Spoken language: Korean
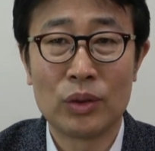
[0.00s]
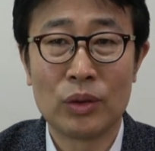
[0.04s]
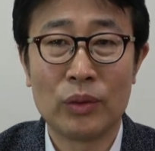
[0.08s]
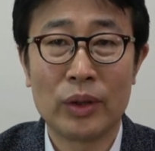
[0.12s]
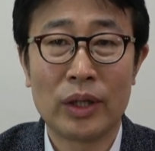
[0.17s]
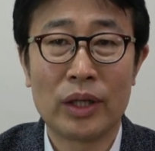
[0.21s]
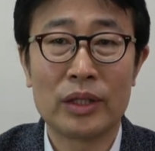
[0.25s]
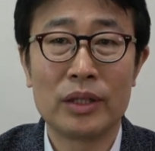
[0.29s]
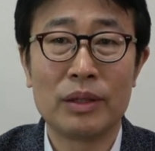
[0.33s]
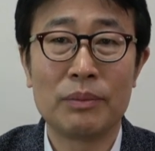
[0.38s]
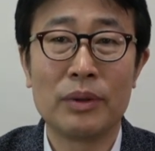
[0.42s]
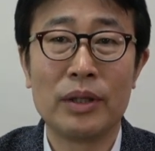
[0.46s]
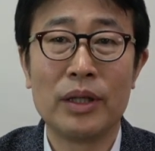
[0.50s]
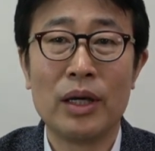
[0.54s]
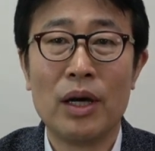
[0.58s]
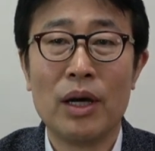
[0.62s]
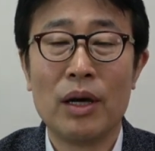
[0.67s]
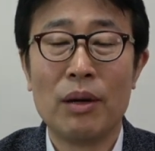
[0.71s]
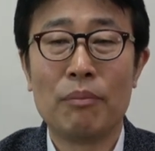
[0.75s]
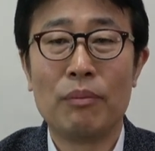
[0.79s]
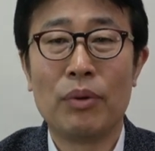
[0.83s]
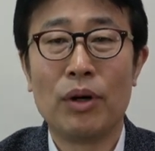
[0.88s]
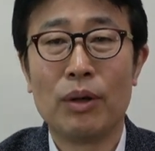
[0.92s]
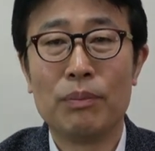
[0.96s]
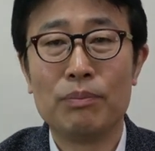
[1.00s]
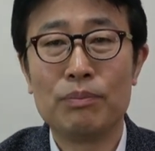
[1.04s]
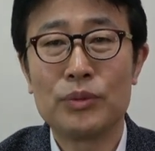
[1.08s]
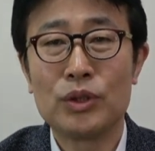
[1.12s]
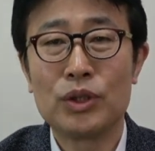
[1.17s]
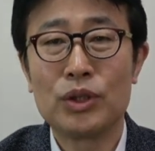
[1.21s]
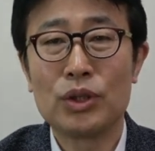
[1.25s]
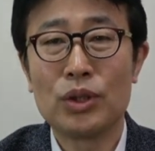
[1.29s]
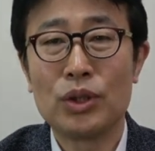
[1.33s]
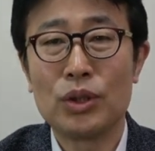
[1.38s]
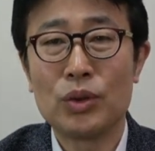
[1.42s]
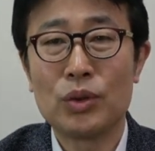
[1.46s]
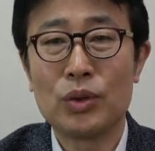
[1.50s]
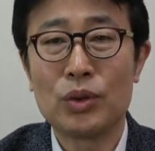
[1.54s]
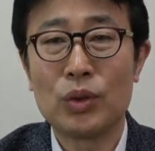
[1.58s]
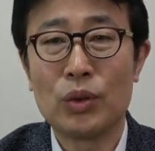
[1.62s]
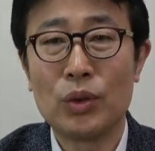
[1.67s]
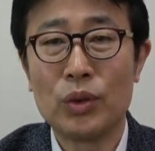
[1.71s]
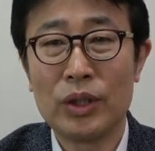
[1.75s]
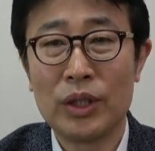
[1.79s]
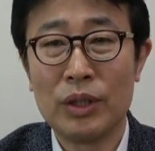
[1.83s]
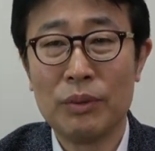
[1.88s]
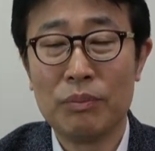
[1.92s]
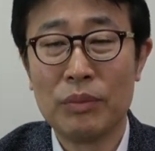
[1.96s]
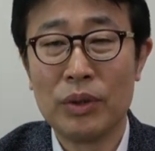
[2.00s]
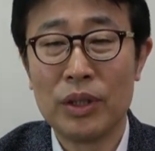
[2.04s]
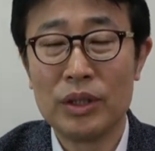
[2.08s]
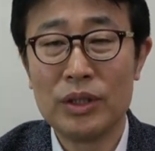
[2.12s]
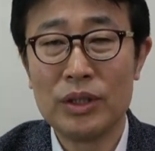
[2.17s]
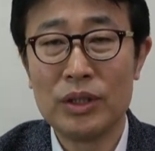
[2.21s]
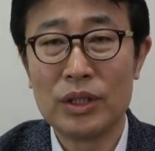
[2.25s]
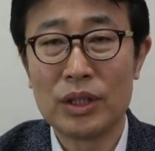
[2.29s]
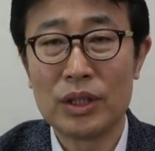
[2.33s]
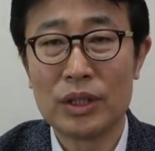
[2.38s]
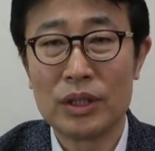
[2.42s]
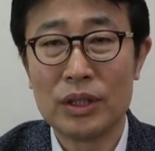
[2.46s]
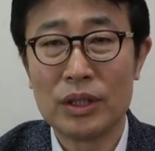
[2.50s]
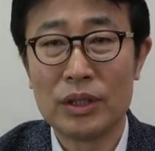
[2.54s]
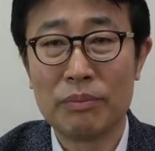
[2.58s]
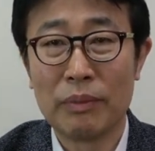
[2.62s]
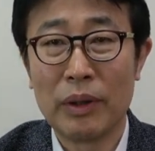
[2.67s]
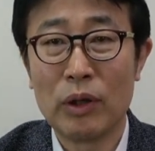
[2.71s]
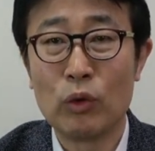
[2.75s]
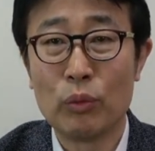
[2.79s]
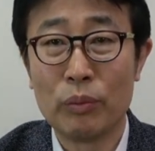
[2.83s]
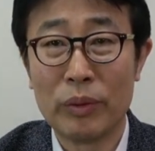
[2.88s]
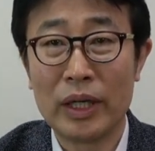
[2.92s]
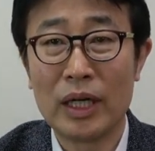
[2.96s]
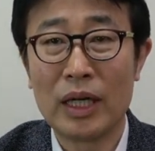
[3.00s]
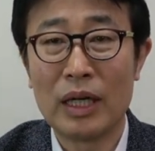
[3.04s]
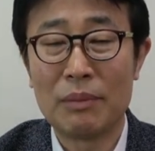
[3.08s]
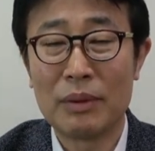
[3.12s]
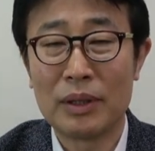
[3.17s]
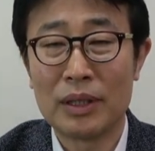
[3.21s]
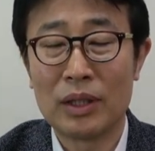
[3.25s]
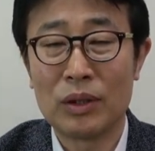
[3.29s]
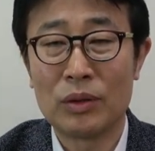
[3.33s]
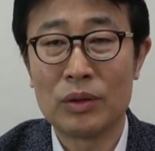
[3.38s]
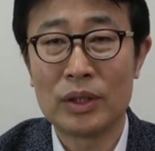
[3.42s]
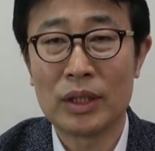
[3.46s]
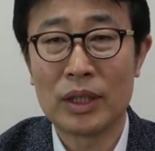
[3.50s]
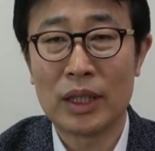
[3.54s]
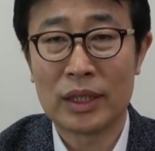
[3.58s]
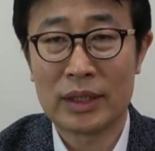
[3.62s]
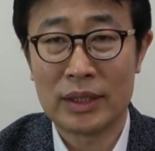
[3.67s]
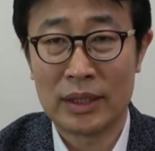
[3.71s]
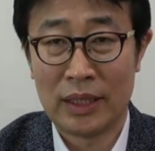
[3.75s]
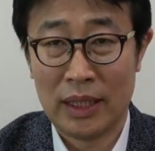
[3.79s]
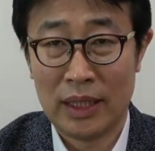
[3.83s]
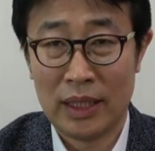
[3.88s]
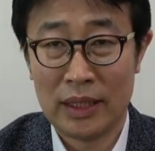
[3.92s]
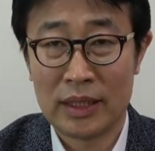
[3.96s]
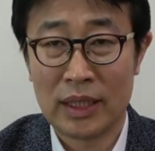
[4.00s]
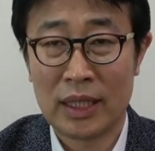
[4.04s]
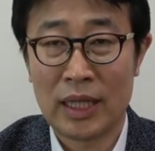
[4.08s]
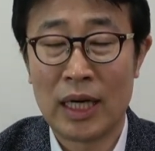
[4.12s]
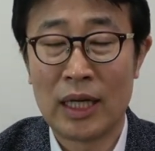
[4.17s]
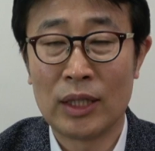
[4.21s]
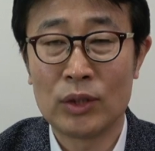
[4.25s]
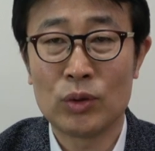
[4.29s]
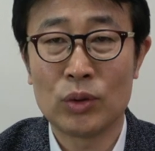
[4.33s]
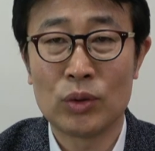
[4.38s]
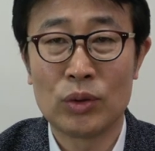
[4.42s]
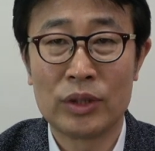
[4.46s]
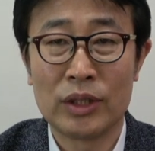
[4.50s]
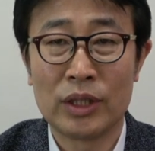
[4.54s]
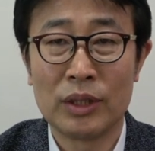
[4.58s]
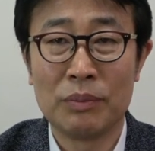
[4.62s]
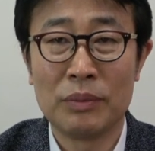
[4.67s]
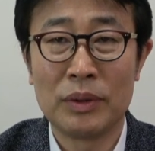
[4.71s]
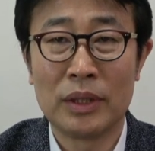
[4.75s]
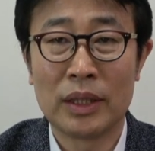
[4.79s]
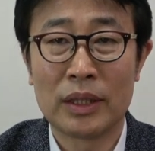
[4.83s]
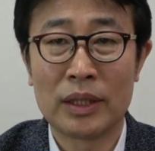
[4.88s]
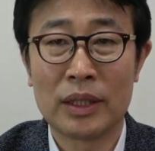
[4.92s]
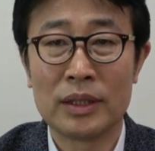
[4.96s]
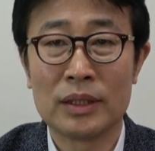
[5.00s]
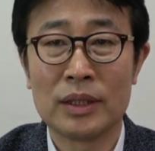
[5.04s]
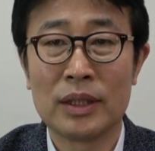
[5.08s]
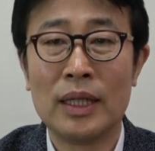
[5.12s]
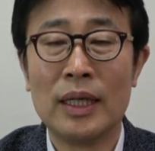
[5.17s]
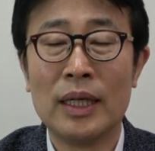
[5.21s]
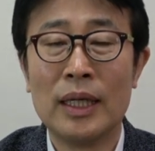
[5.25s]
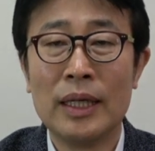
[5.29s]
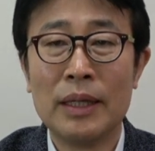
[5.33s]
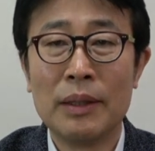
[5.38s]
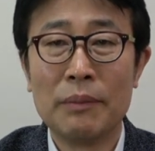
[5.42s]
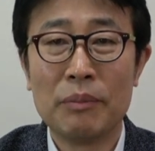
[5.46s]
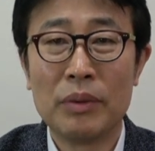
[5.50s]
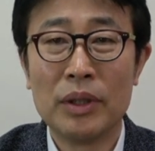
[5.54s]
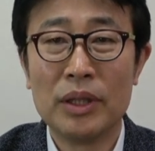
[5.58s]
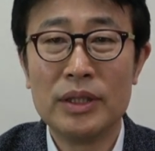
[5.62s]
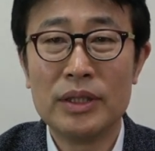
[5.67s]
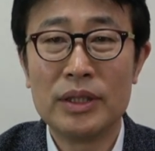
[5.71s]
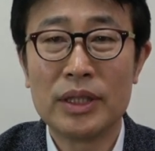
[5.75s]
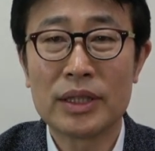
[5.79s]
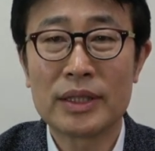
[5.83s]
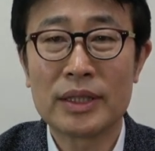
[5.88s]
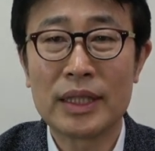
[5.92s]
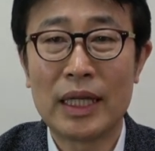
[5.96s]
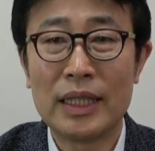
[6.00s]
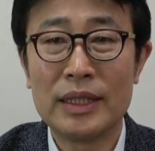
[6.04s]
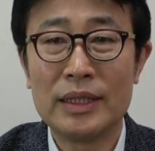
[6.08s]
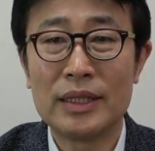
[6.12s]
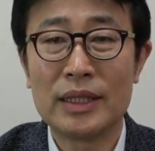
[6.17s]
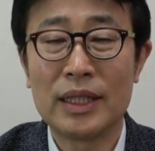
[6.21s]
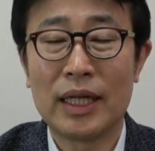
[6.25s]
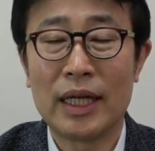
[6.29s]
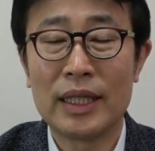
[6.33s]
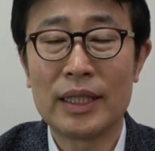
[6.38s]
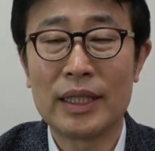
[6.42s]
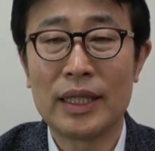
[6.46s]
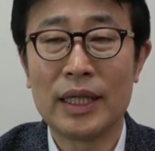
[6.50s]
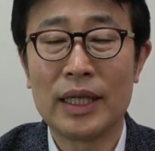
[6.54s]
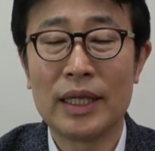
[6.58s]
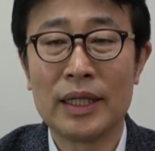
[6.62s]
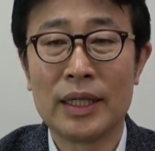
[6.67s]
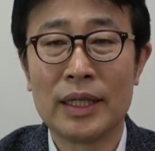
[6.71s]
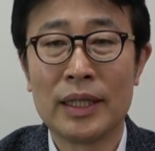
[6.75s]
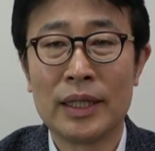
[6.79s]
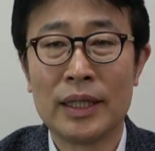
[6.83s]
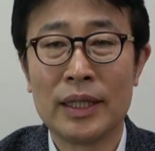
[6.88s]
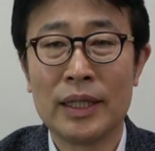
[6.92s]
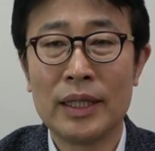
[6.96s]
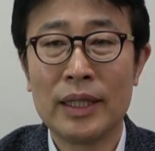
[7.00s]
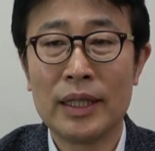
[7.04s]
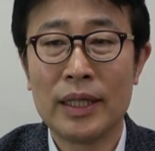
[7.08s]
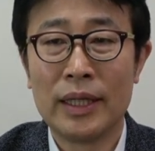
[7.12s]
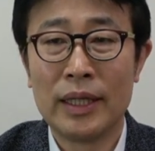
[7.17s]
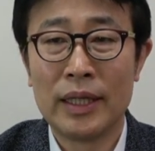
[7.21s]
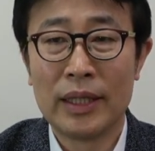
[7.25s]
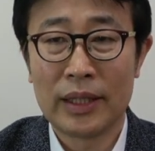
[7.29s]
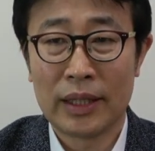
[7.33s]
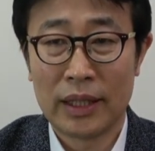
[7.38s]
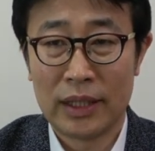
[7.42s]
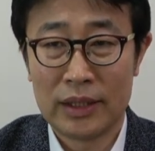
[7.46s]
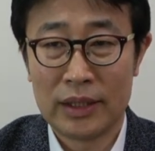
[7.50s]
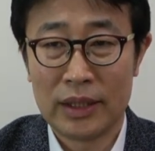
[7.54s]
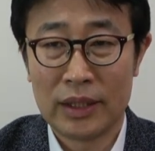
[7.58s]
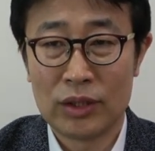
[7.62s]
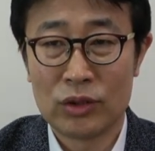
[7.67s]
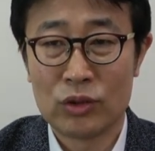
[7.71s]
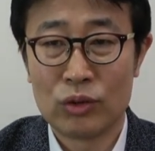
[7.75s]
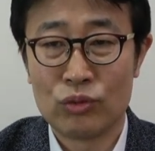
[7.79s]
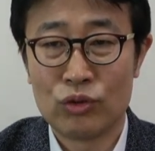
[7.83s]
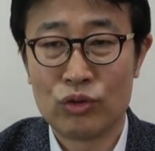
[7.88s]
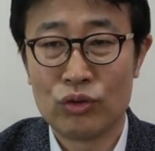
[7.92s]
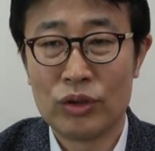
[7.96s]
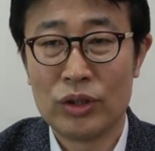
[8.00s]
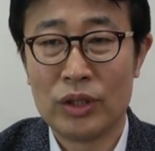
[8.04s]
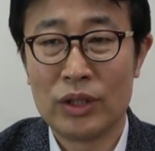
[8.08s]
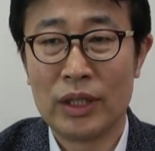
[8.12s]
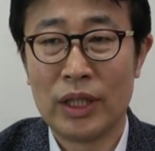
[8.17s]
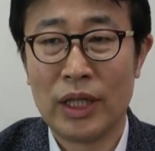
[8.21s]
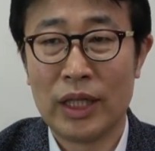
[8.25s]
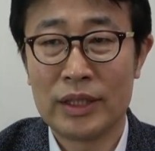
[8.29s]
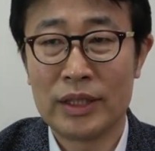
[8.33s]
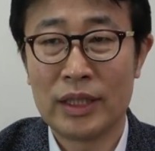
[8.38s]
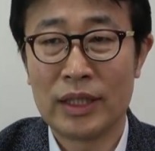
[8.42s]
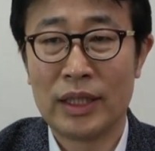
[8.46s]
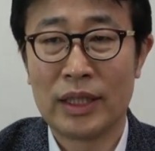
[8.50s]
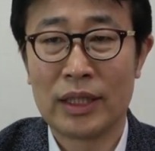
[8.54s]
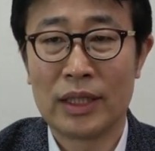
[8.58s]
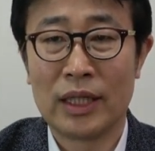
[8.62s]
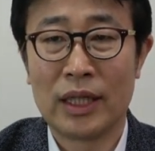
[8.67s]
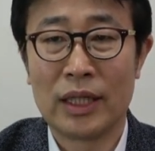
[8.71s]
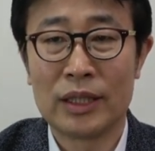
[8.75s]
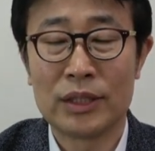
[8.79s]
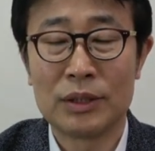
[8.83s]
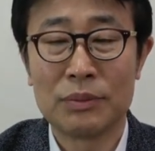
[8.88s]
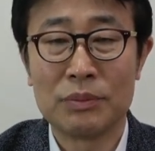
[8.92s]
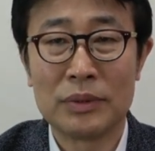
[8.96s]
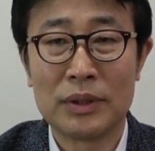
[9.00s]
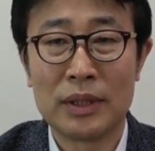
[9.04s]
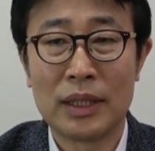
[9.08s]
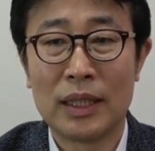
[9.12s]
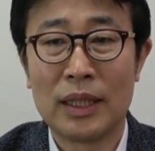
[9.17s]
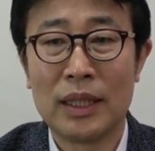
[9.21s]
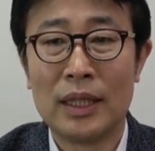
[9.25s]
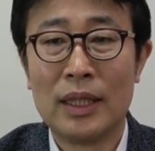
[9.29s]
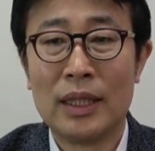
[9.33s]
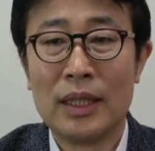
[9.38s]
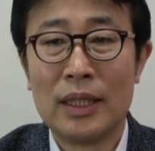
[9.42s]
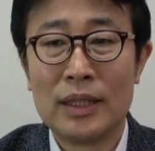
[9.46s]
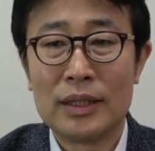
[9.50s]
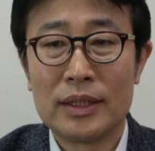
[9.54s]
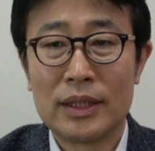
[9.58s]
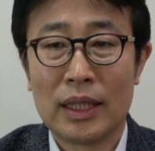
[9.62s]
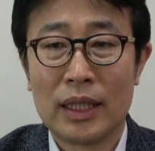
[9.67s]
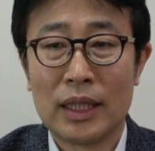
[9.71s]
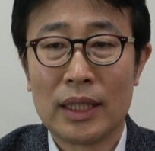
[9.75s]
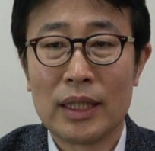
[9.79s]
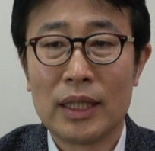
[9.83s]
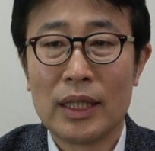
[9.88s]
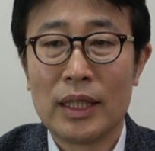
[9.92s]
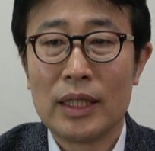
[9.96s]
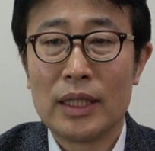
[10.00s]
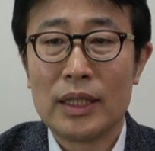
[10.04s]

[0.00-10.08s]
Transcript: 왜 그러냐면 법적으로 이 면적은 매우 민감하다고 제가 제자 강조를 드립니다. 그래서 면적 산정할 때에 굉장히 좀 주의를 하셔야 될 것 같습니다. 자,